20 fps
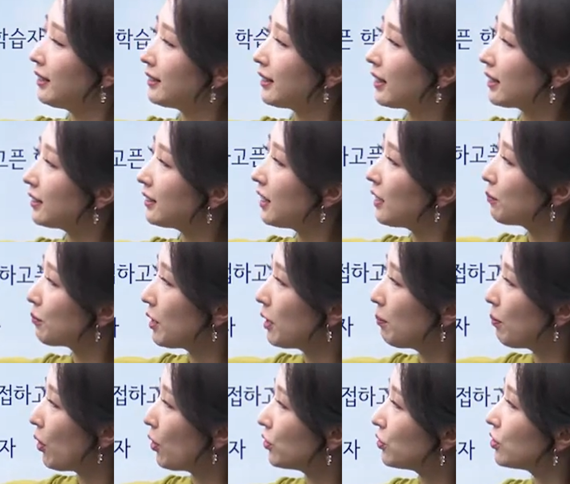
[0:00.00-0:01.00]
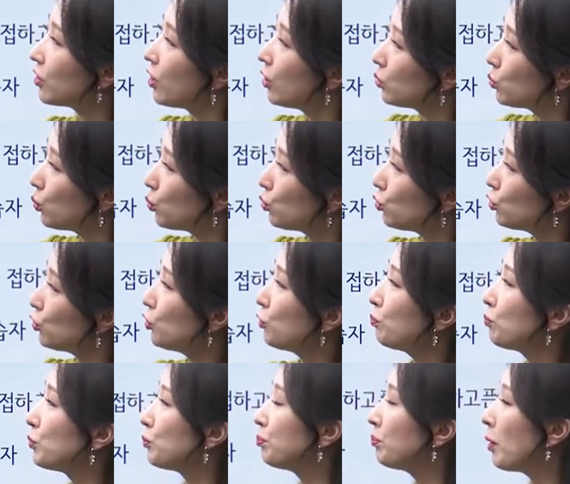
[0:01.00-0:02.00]
자, 그 다음 2번 초중급
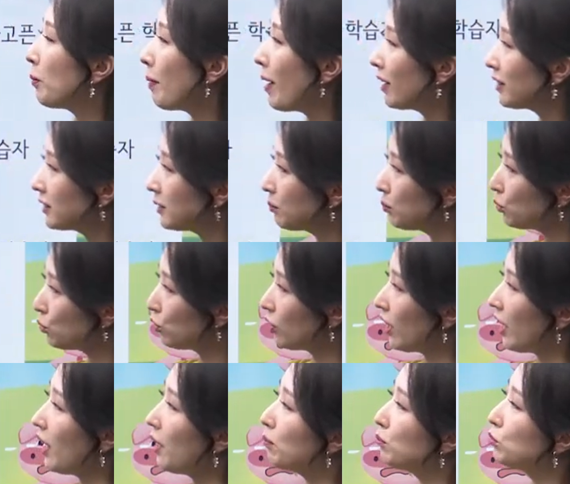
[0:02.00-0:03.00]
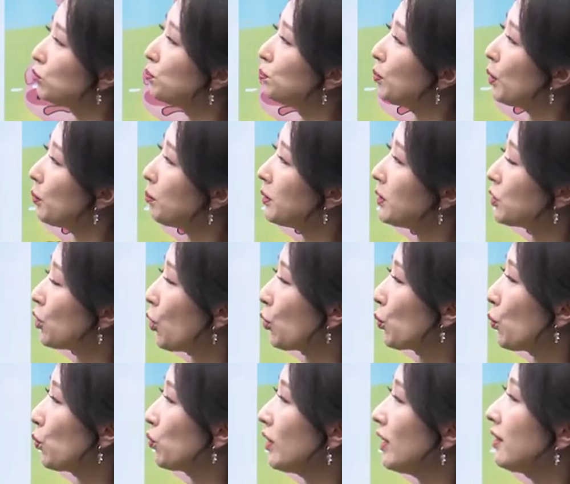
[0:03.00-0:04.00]
문법 학습 후에 문법이
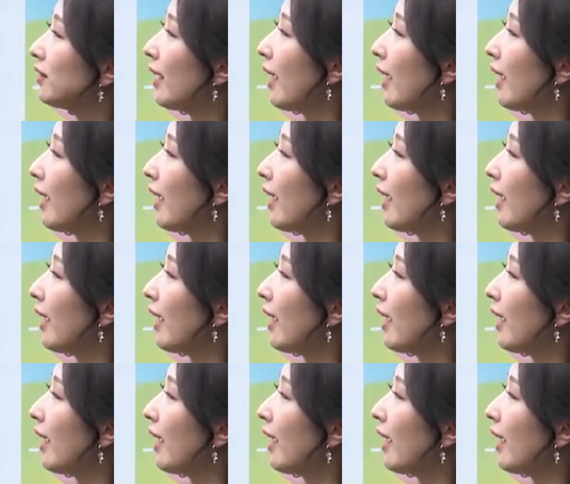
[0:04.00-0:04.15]
적용된